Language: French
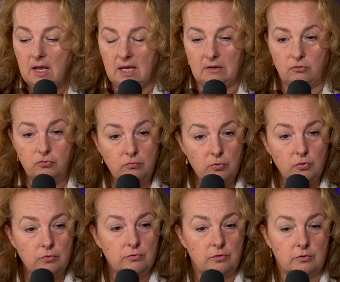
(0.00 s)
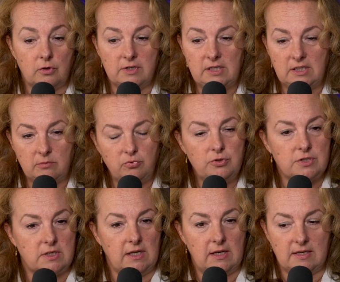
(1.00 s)
Et tout le monde, dans les
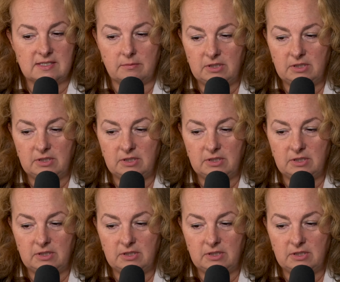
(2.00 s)
kibbutz, les, les,